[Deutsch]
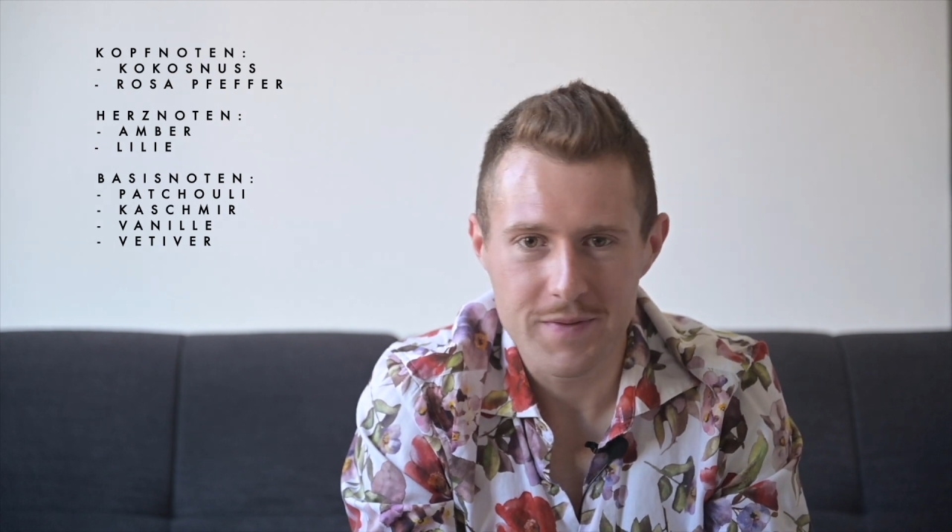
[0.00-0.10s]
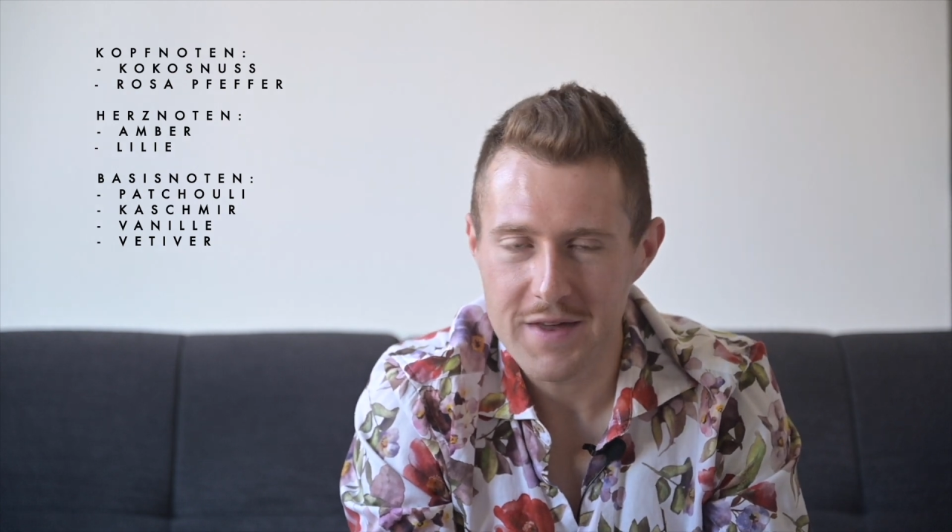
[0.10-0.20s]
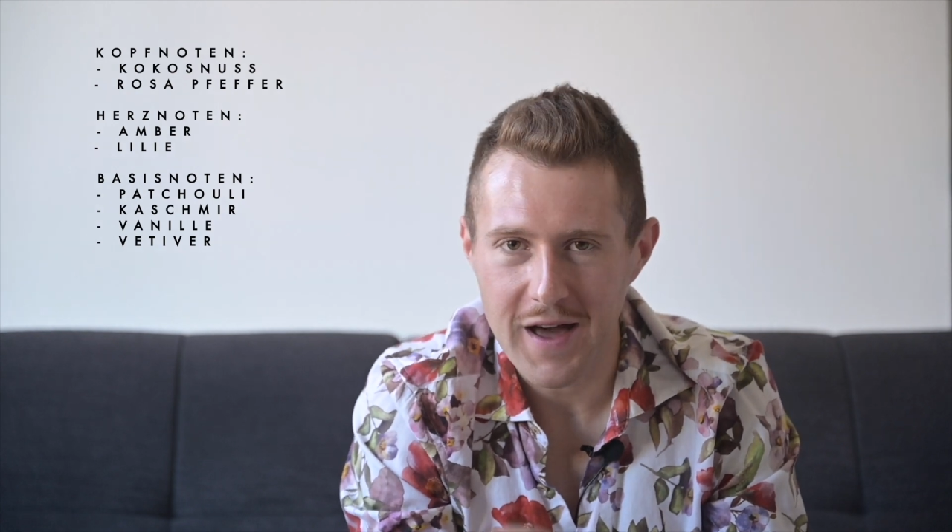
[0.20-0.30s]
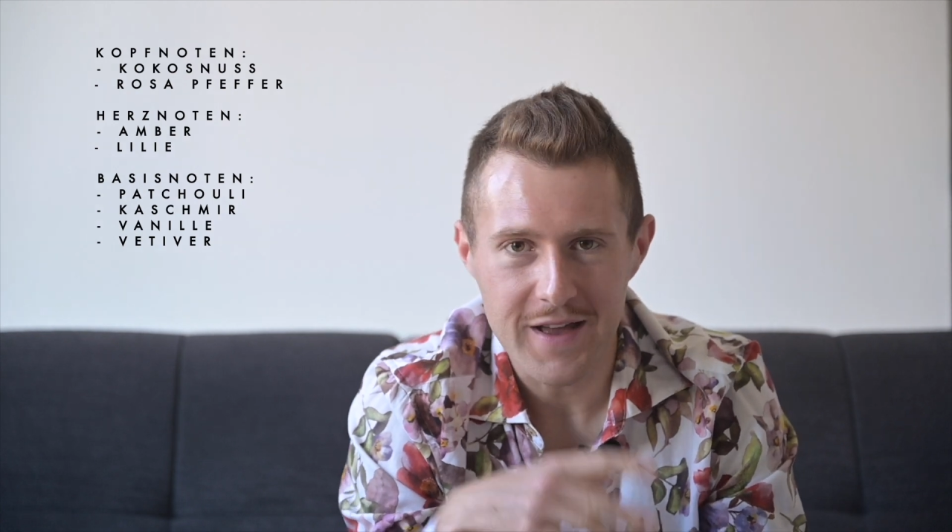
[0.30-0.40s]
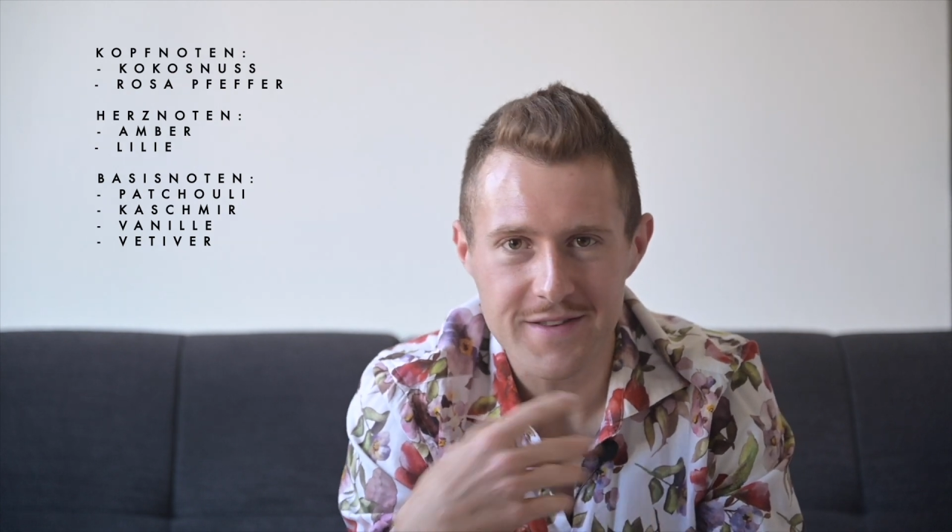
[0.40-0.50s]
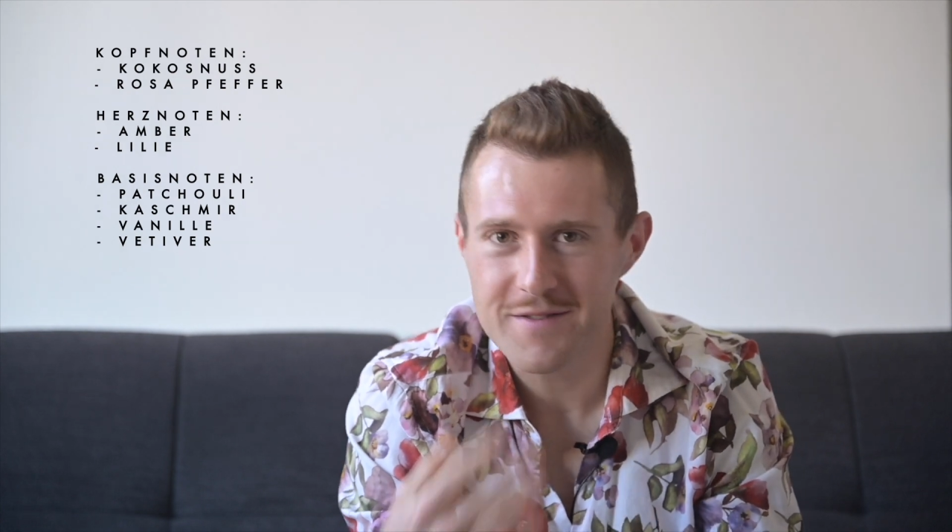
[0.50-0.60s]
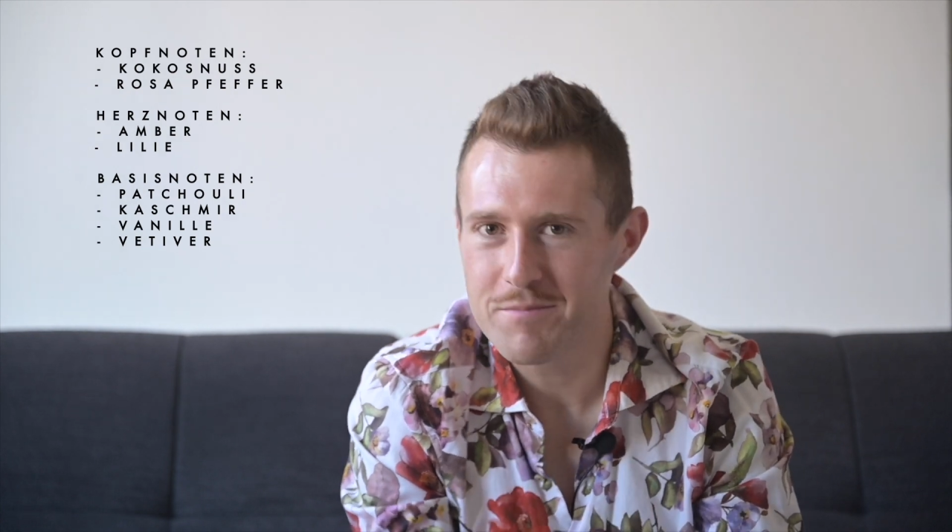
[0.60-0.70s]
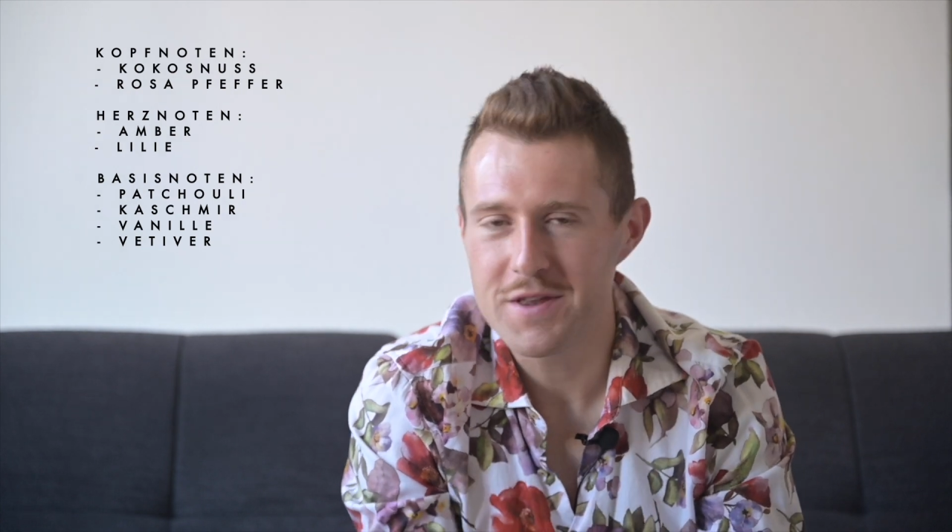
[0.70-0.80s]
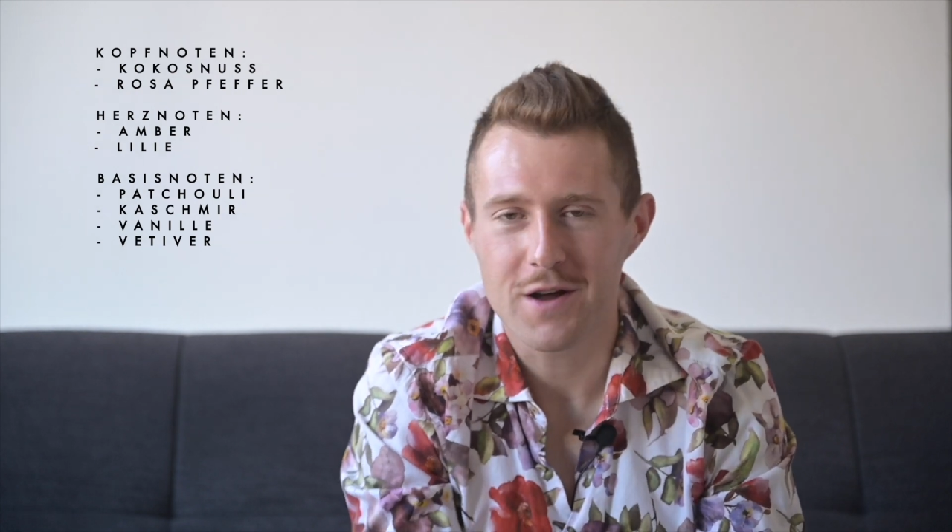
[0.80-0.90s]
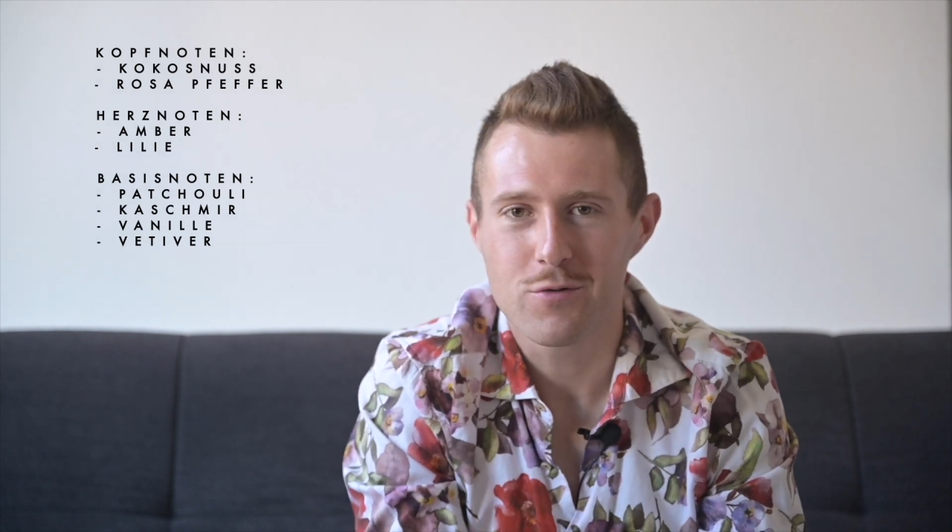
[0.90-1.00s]
die reinsten
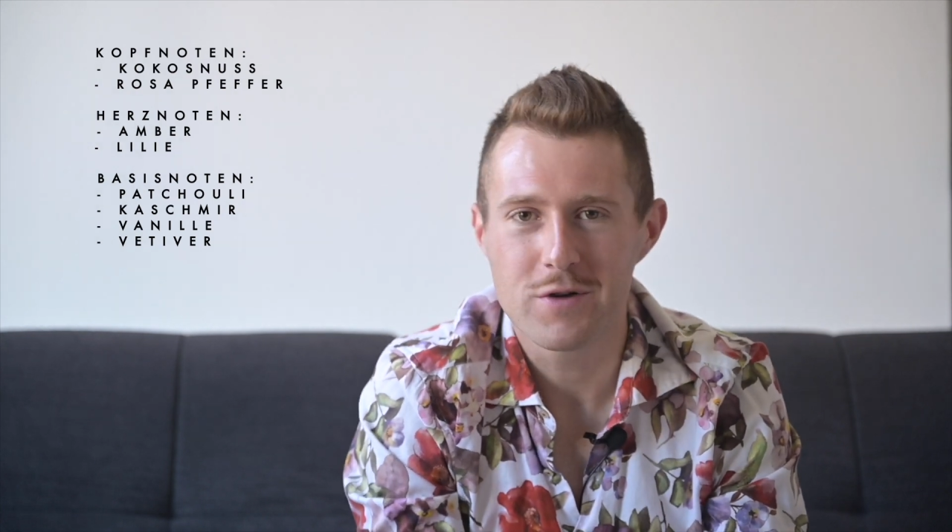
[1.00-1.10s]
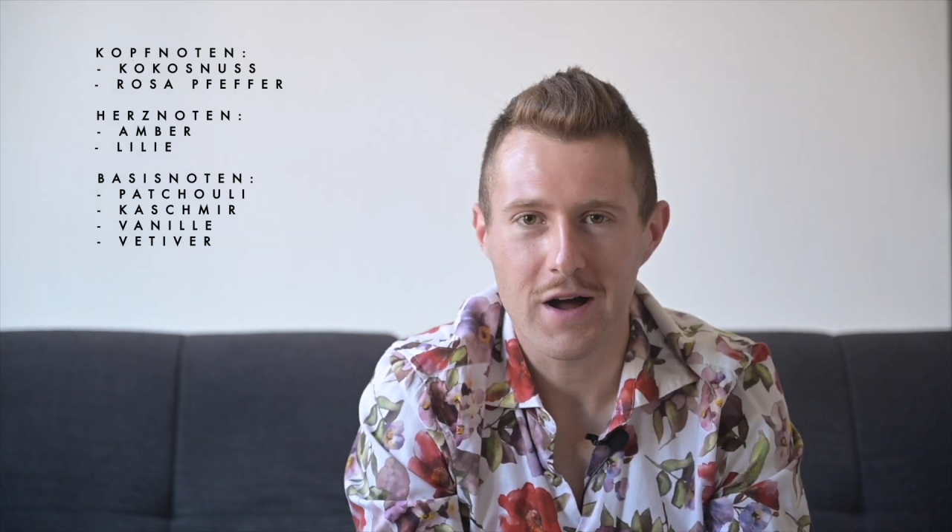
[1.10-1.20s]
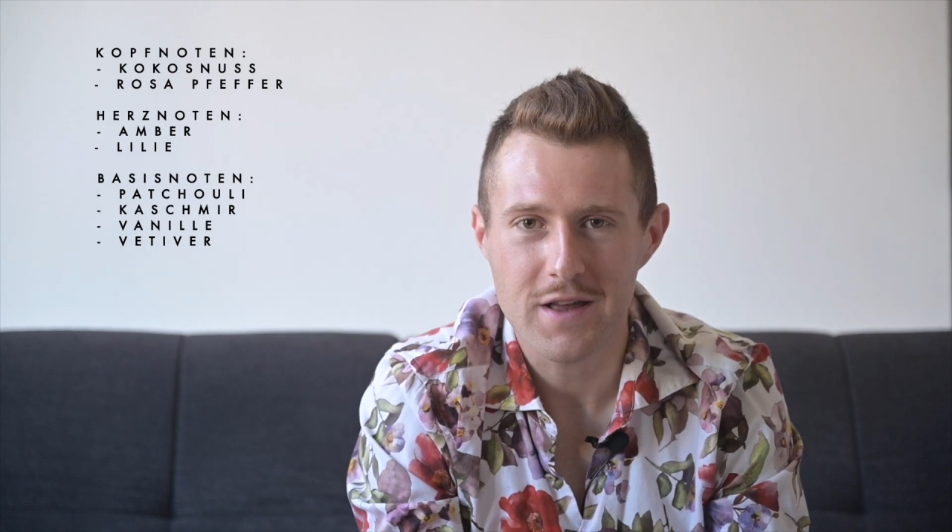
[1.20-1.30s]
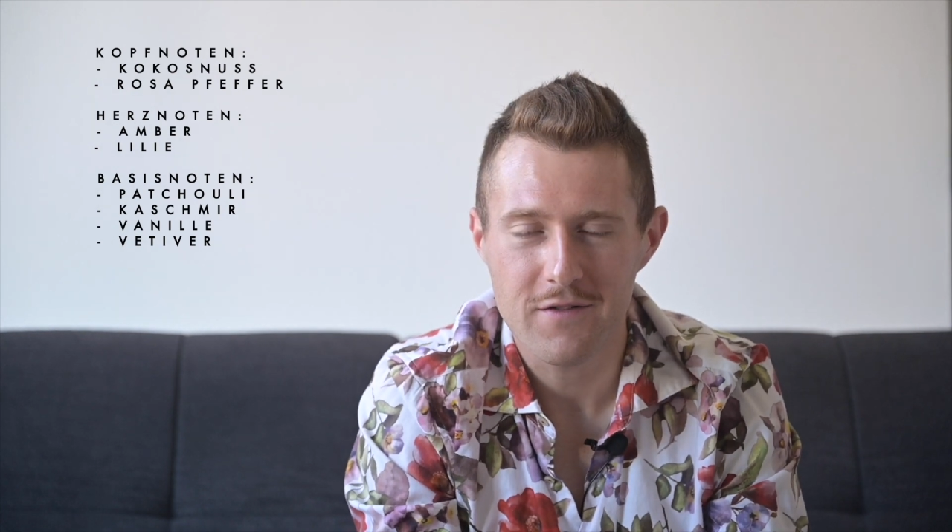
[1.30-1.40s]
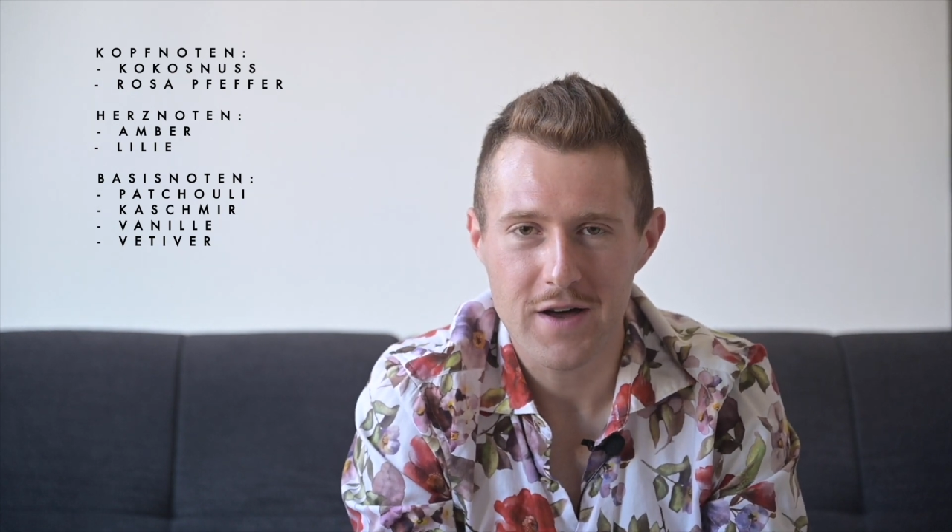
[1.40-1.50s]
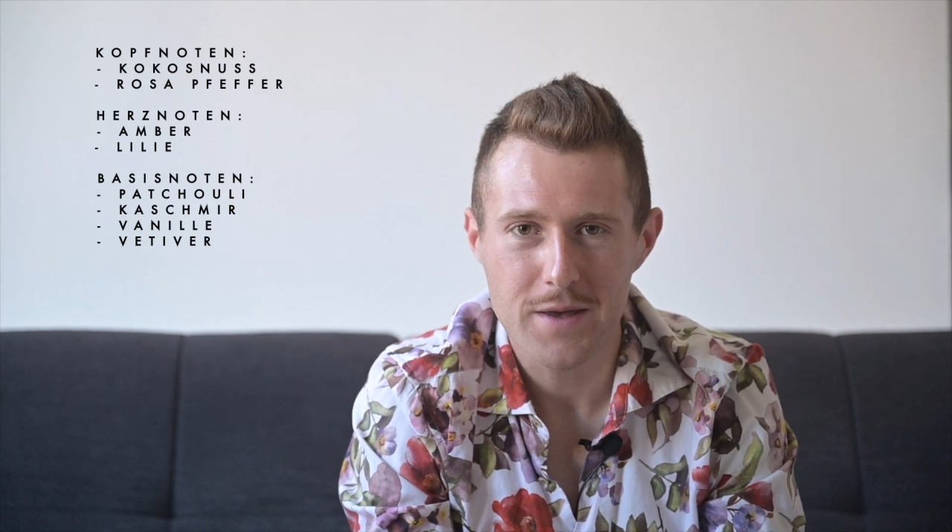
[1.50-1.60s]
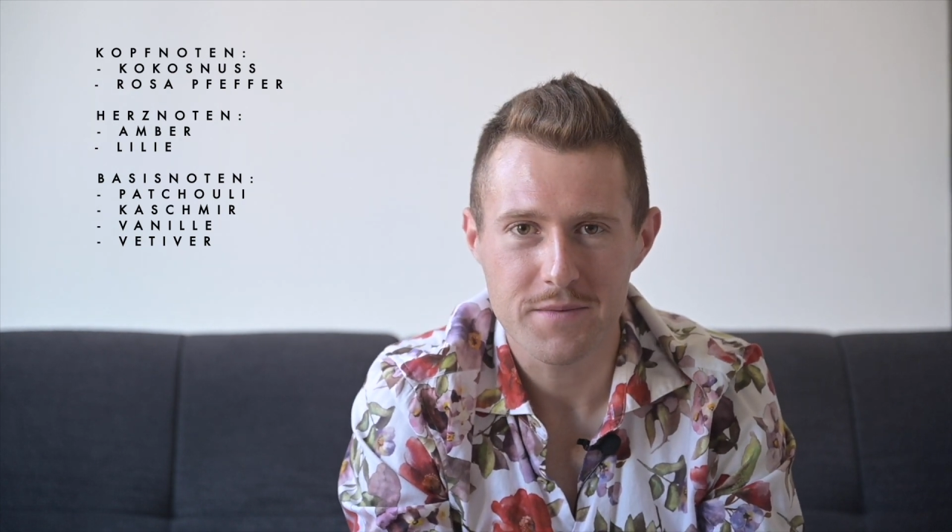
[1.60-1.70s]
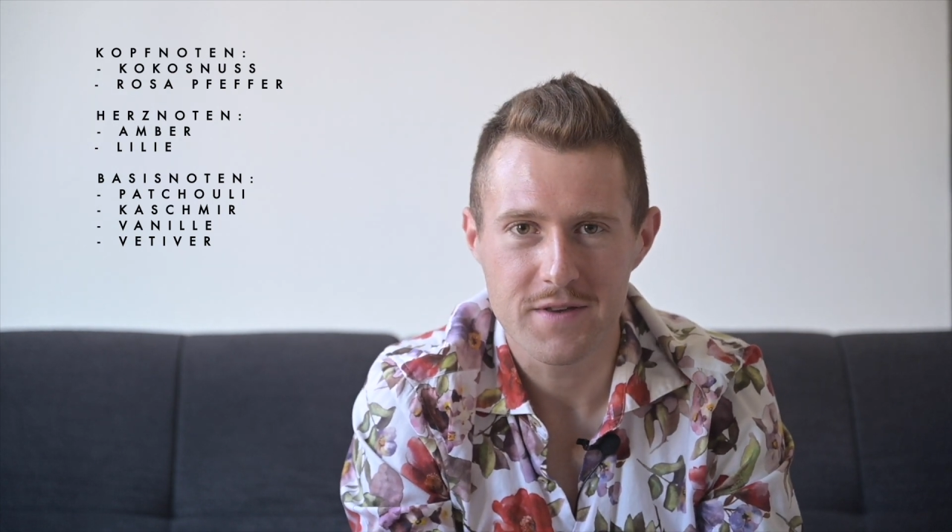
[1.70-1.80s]
Pina Colada Vibes.